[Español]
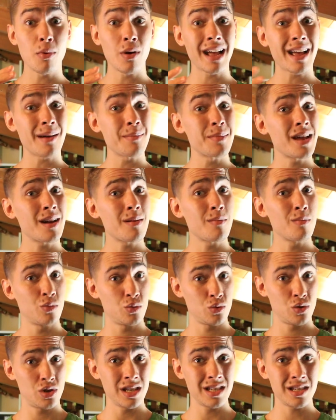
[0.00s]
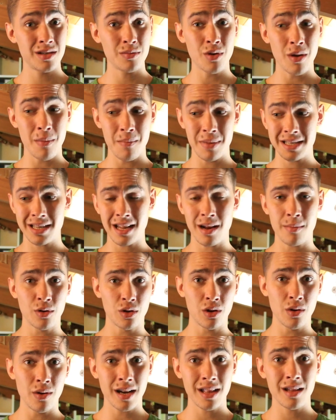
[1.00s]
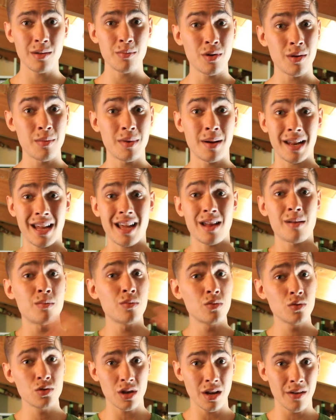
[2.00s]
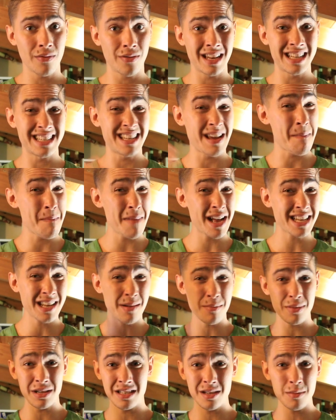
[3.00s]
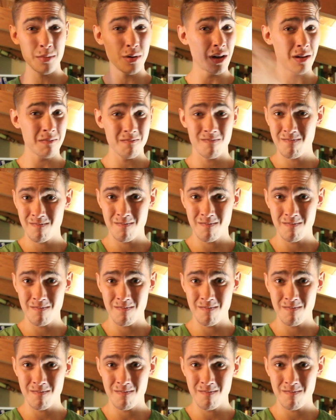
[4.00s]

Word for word: pueden cambiar muchísimo y empezar a motivarte y pueden marcar mucha diferencia. Más al principio de